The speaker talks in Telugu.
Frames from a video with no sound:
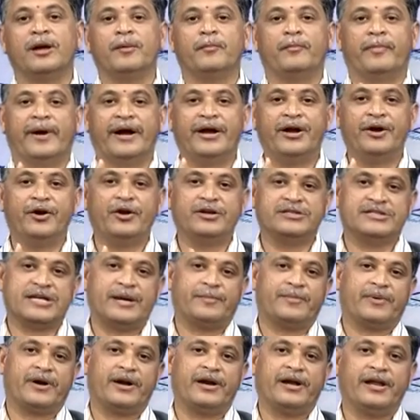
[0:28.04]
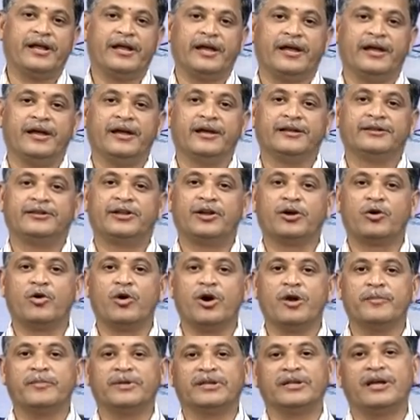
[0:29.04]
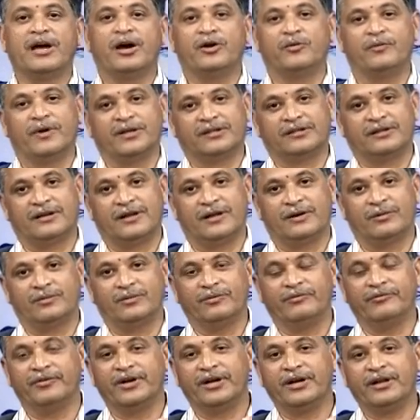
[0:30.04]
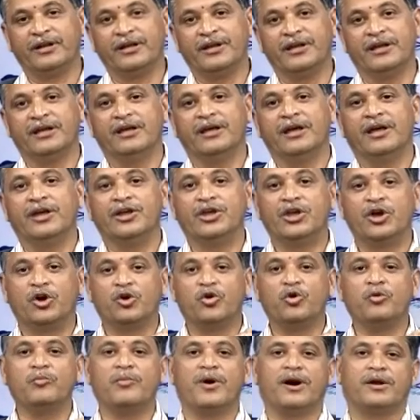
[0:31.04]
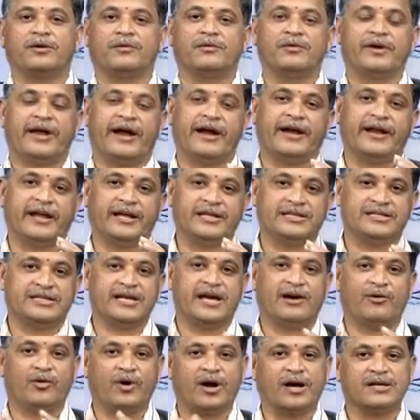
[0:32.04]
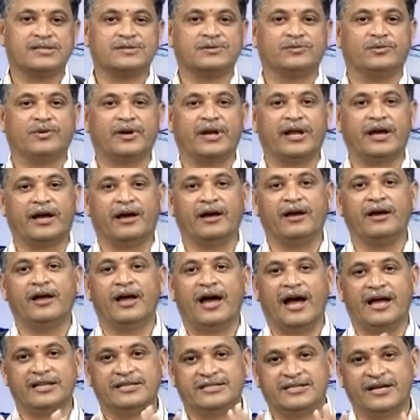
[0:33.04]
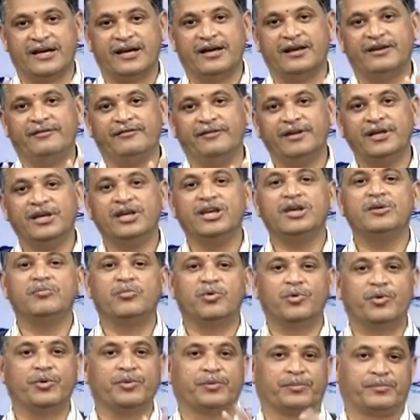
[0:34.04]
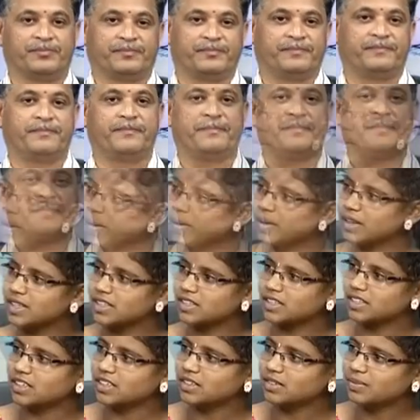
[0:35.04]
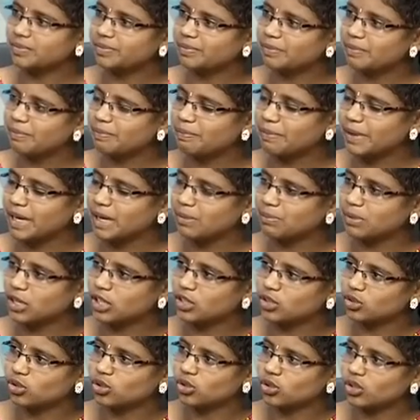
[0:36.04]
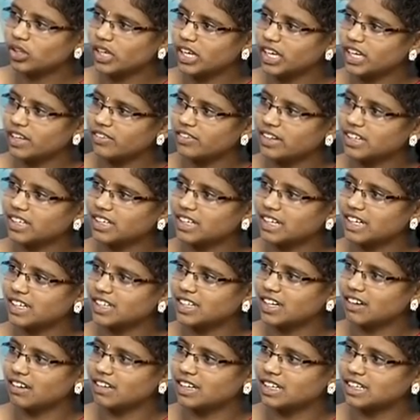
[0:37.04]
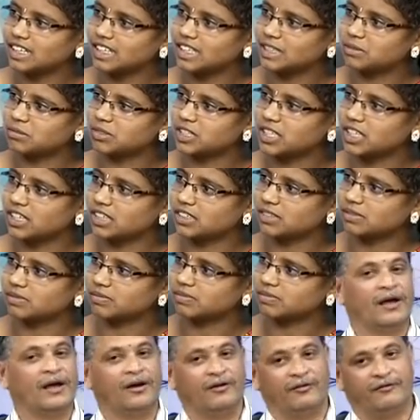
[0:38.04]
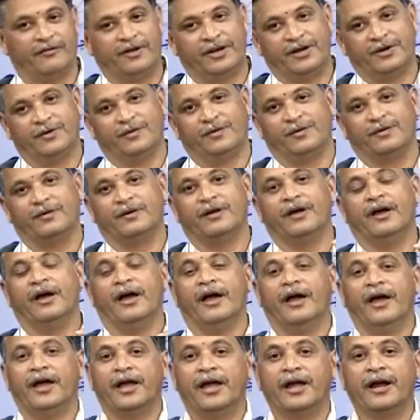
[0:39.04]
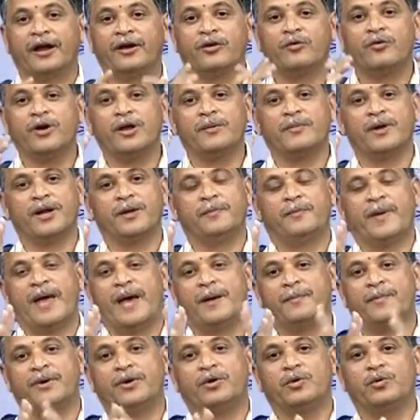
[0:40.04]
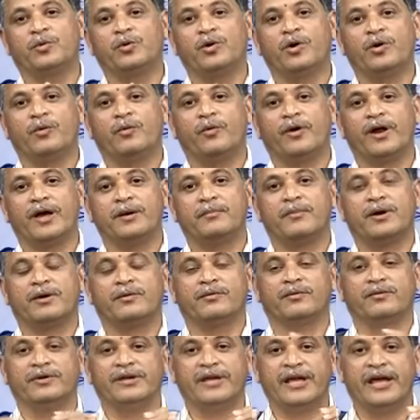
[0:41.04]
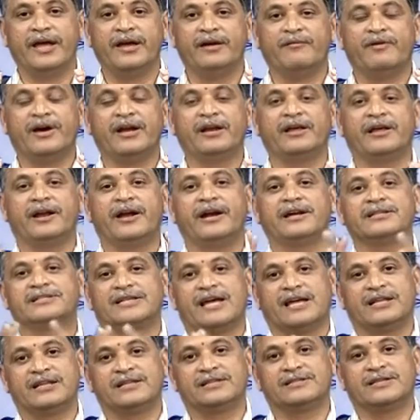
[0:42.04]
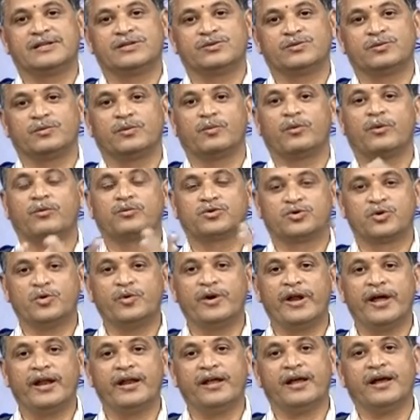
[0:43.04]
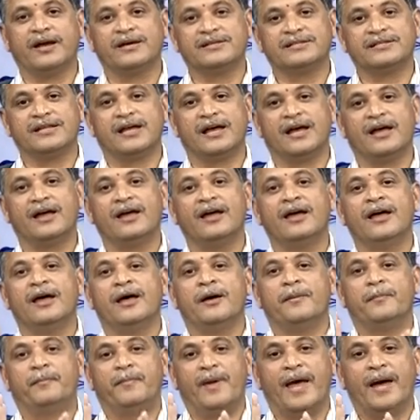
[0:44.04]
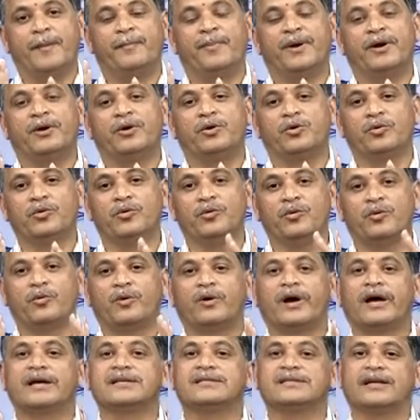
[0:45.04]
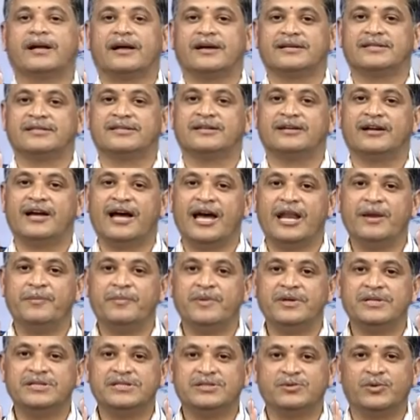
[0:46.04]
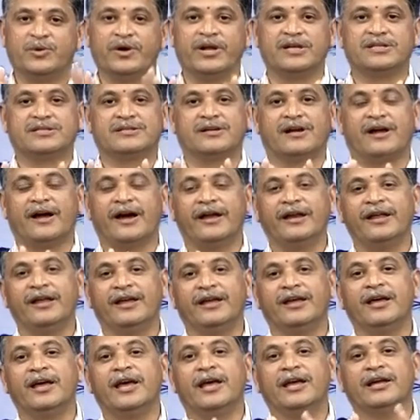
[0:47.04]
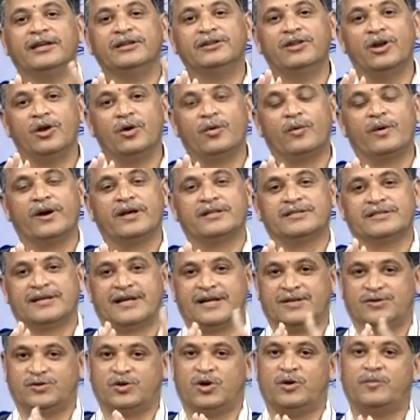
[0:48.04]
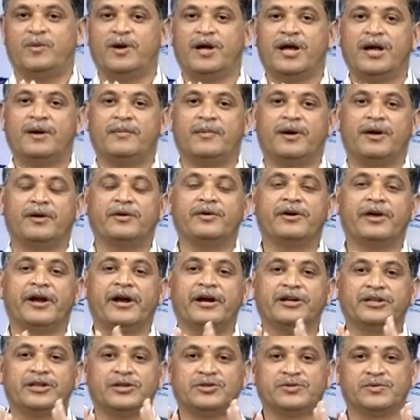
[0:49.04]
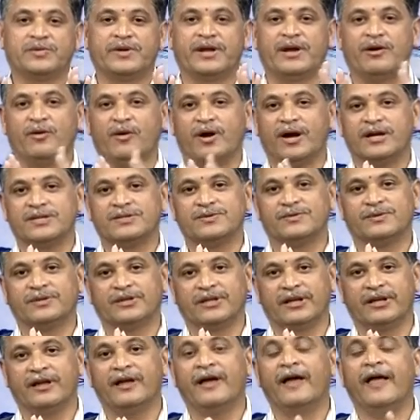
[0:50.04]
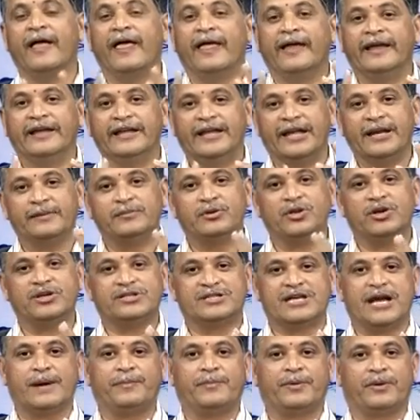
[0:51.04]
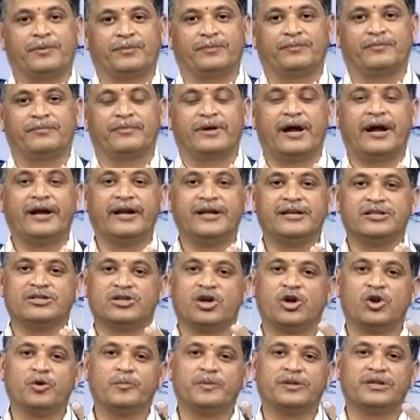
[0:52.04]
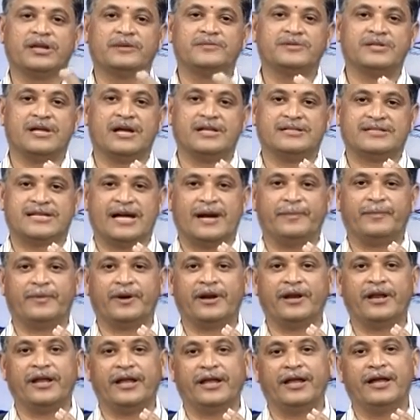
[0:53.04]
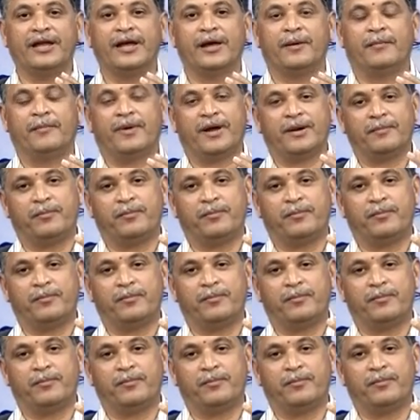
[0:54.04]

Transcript: పన్నెండో చాప్టర్ అంటే త్రికోణమితి అనువర్తనాలు వీటికి ఎక్కువ మార్కులు కేటాయించే అవకాశం ఉన్న అధ్యాయాలు ఇవి ఈ మూడును సార్ పేపర్ టూలో ఏ వన్ గ్రేడ్ రావాలంటే ఏం చేయాలి వెరీ గుడ్ ఇక్కడ కూడా మనకి పేపర్ టూలో కూడా మనం ఏ వన్ గ్రేడ్ సాధించవచ్చు చూడ్డానికి కాస్త పేపర్ టూ కాస్త కష్టంగా అనిపించి ఉండొచ్చు కానీ ఇందులో కూడా చాలా సులభంగా మనం గ్రేడ్ తెచ్చుకునే అవకాశం ఉంది ఎనిమిదో చాప్టర్ అంటే స్వరూప త్రిభుజాల చాప్టర్ని మనం